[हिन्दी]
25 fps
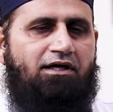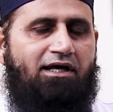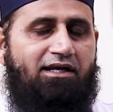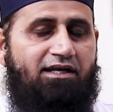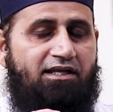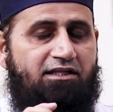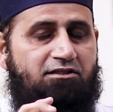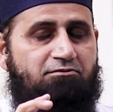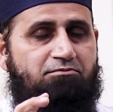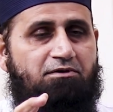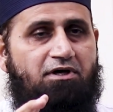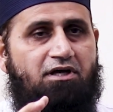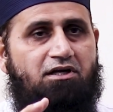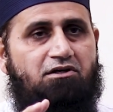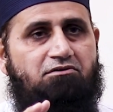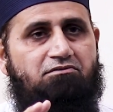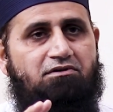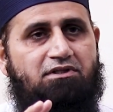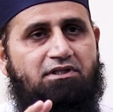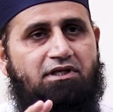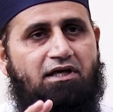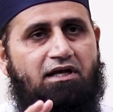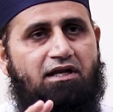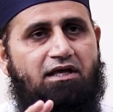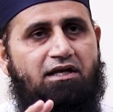अल्लाह तबारक
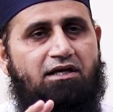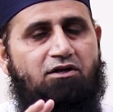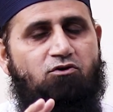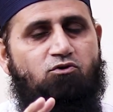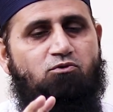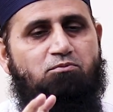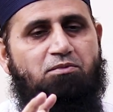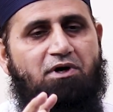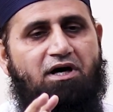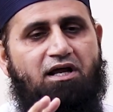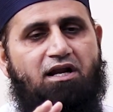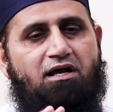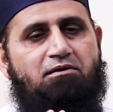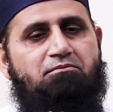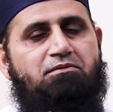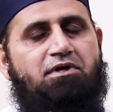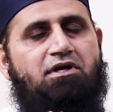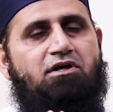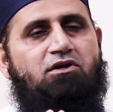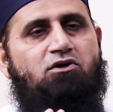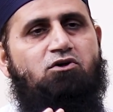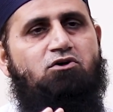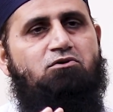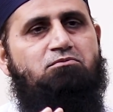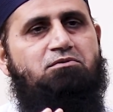व ताली ने उन बारह
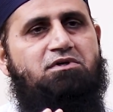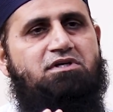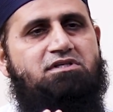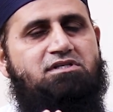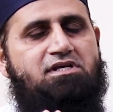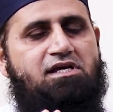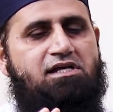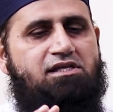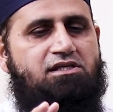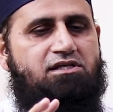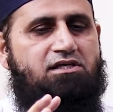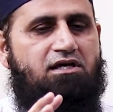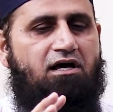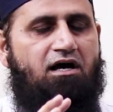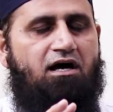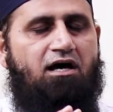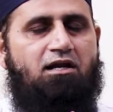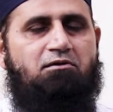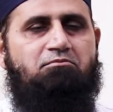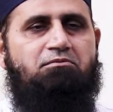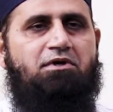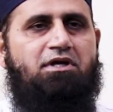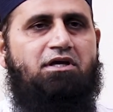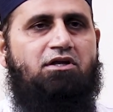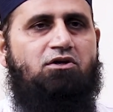महीनों में से
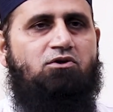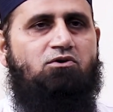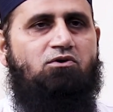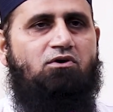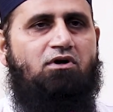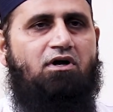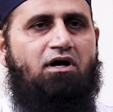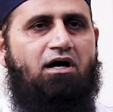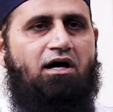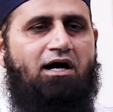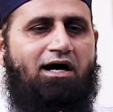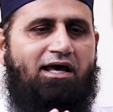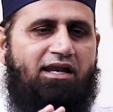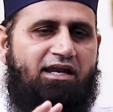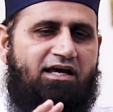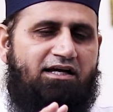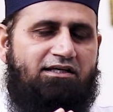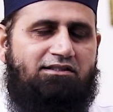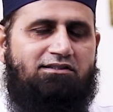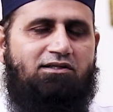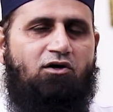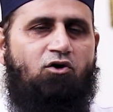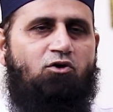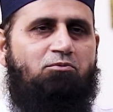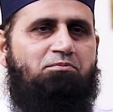चार महीनों का
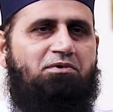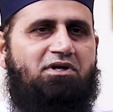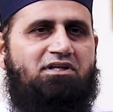अलग तौर